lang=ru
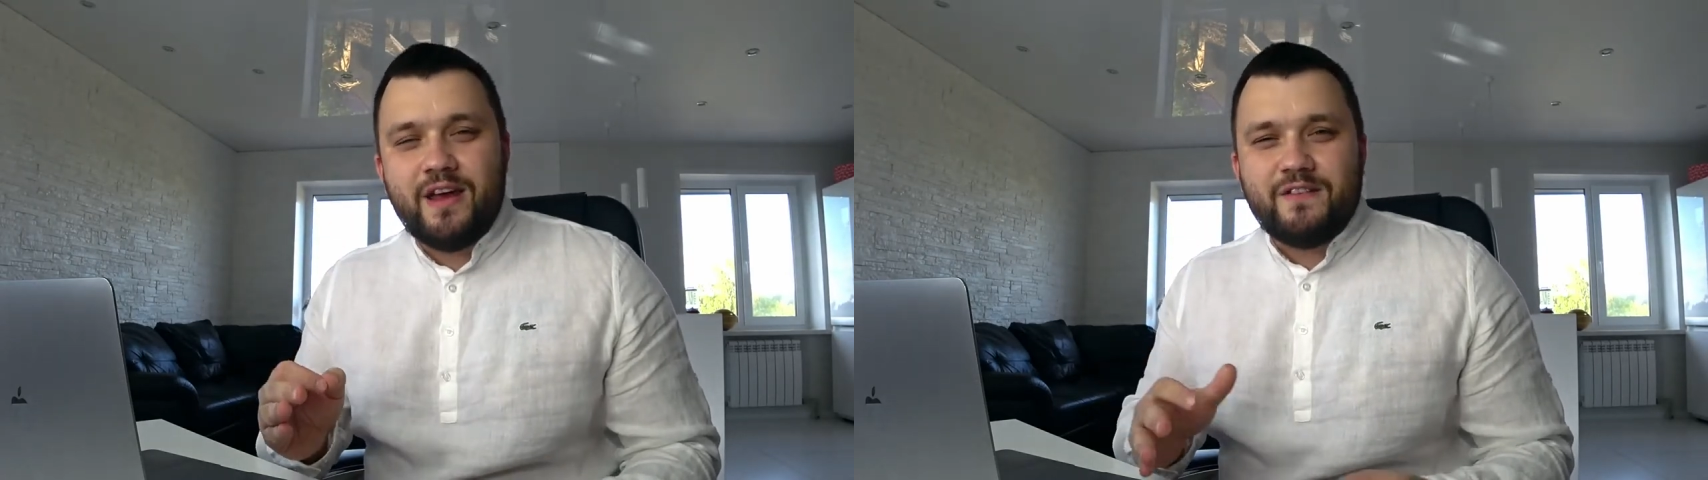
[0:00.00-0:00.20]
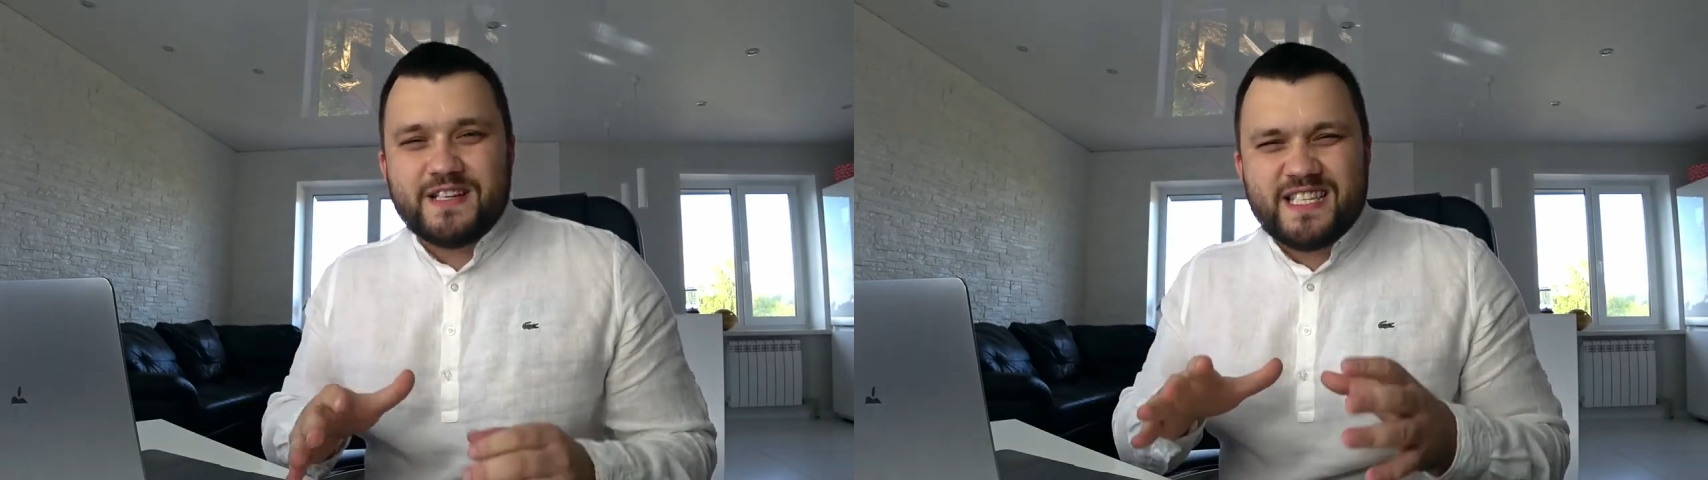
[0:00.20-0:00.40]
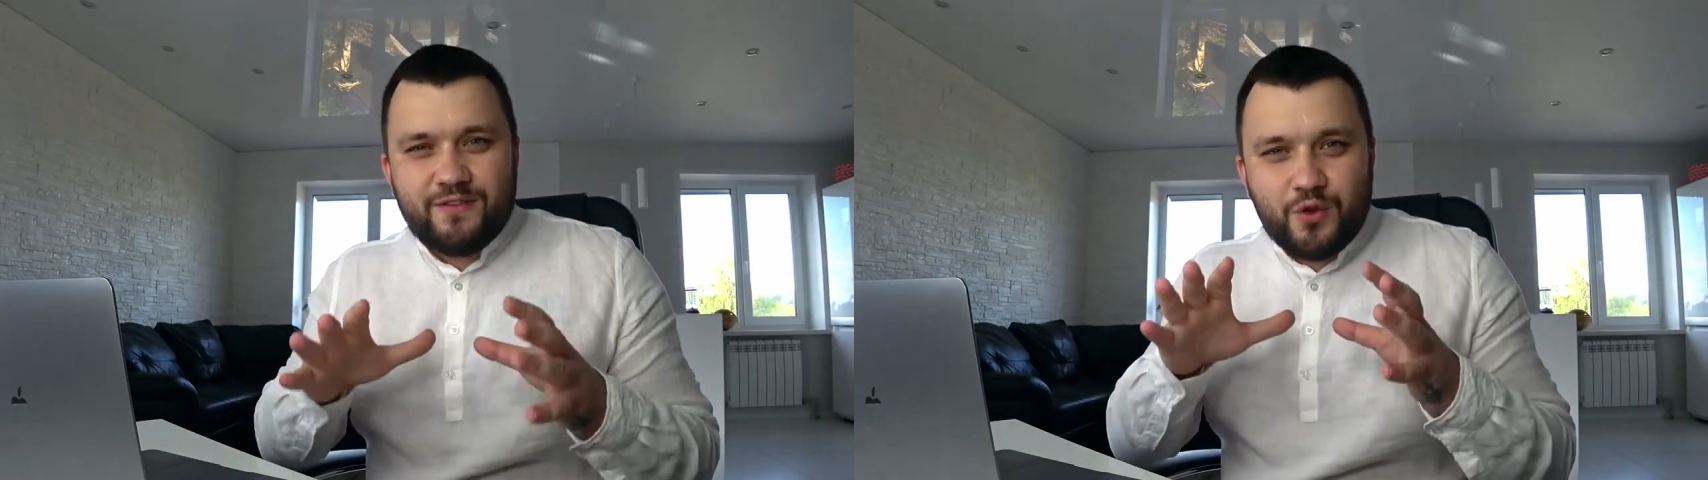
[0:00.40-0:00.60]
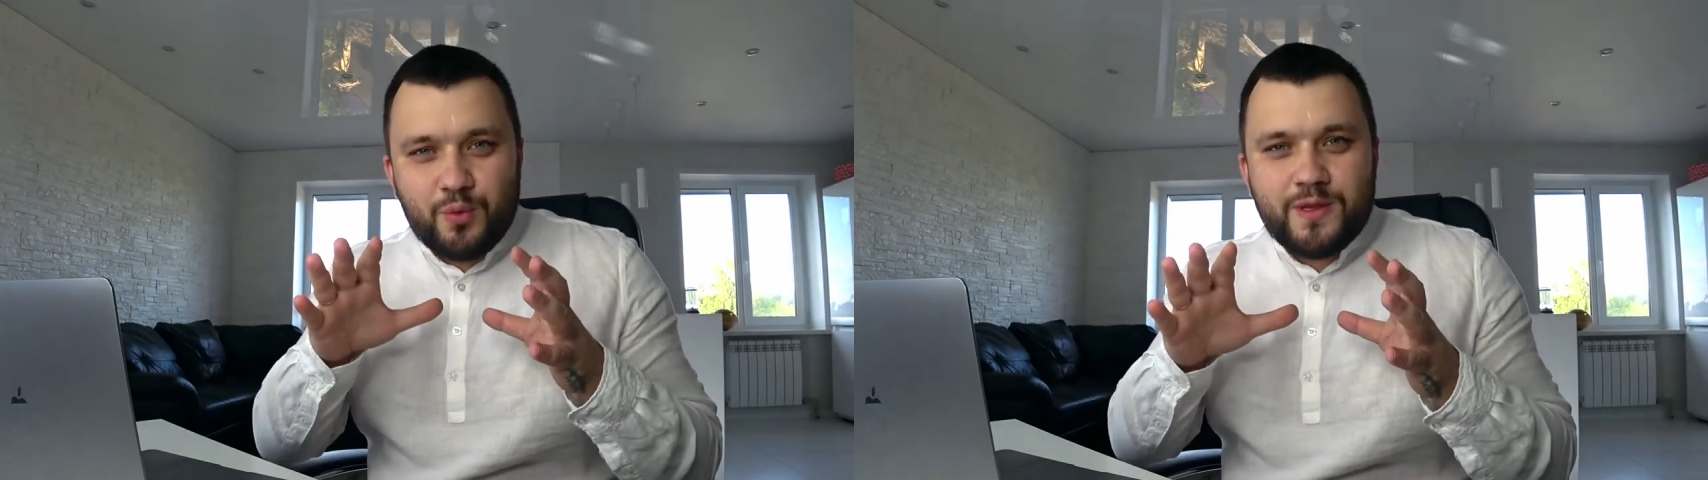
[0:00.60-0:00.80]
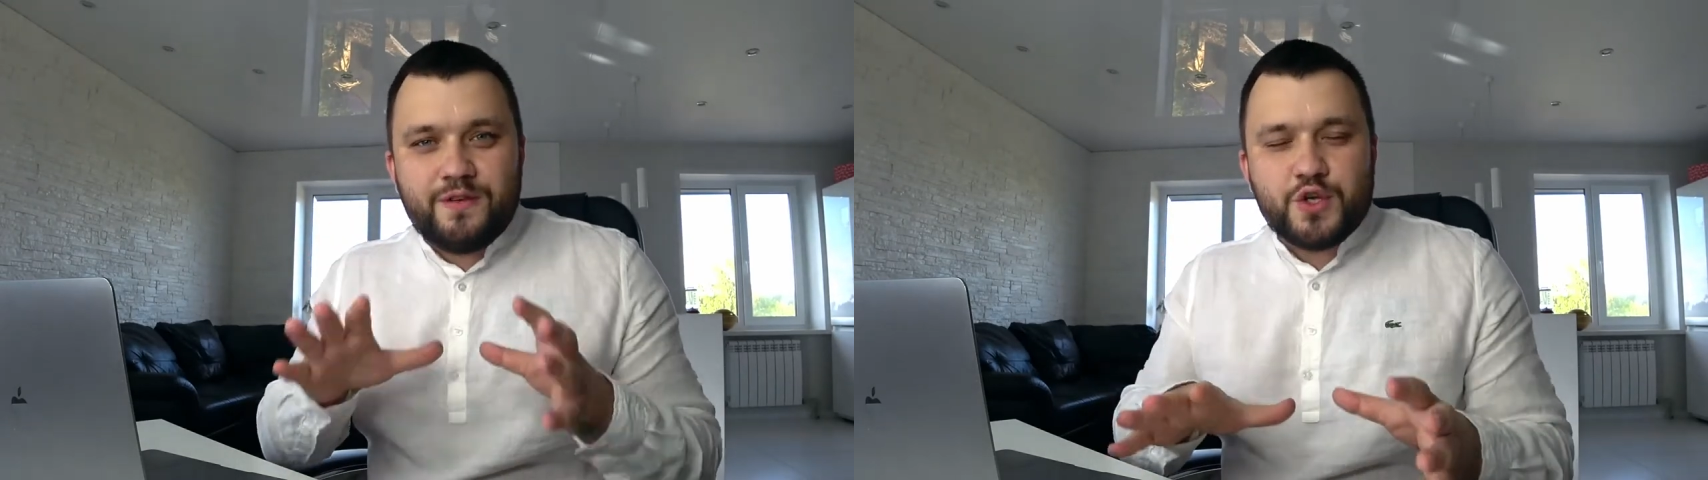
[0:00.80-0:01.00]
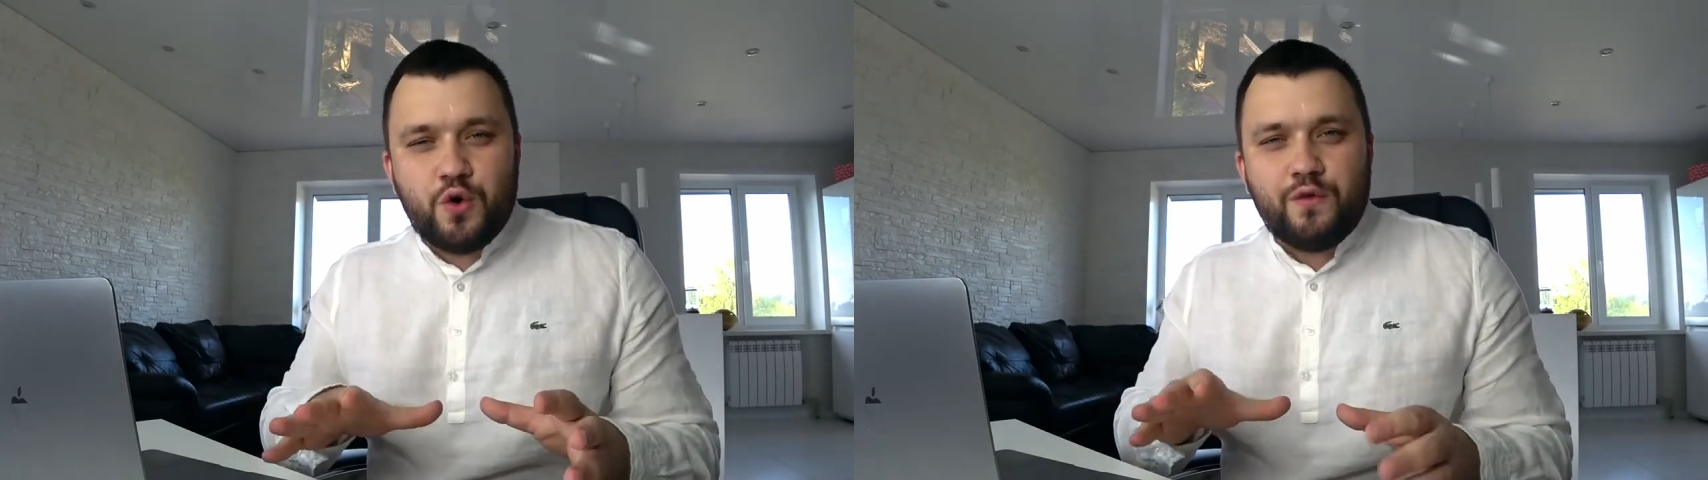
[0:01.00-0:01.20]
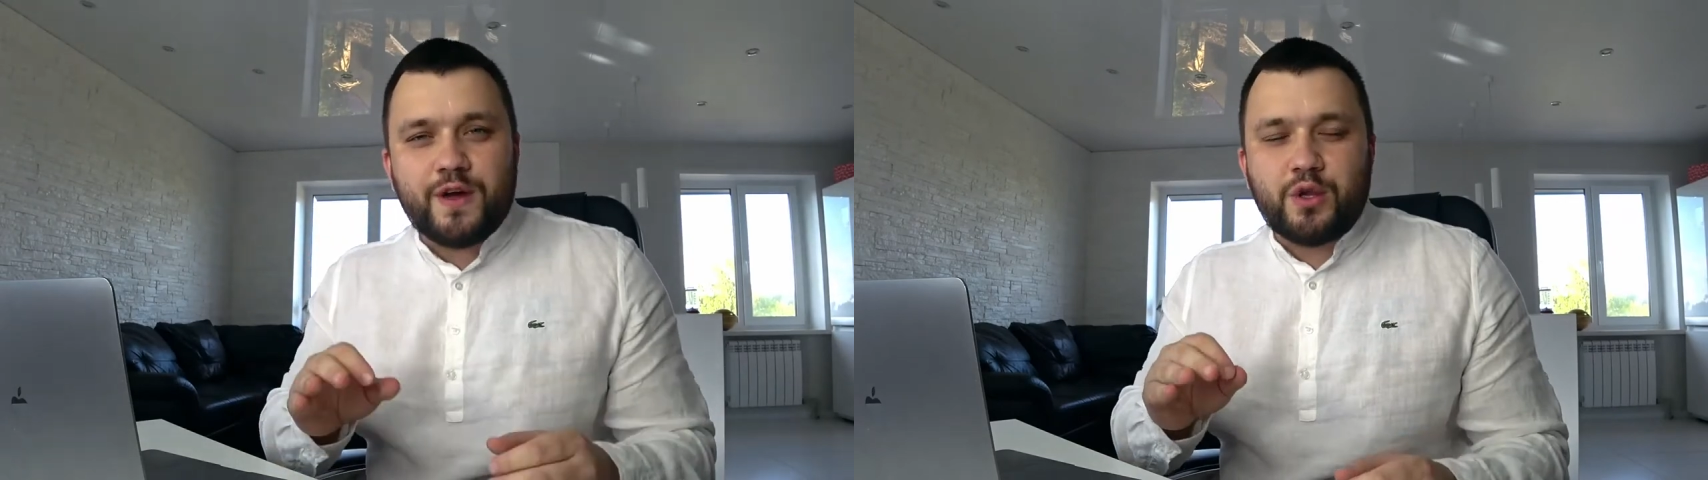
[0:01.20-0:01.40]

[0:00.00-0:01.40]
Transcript: в основном новичков,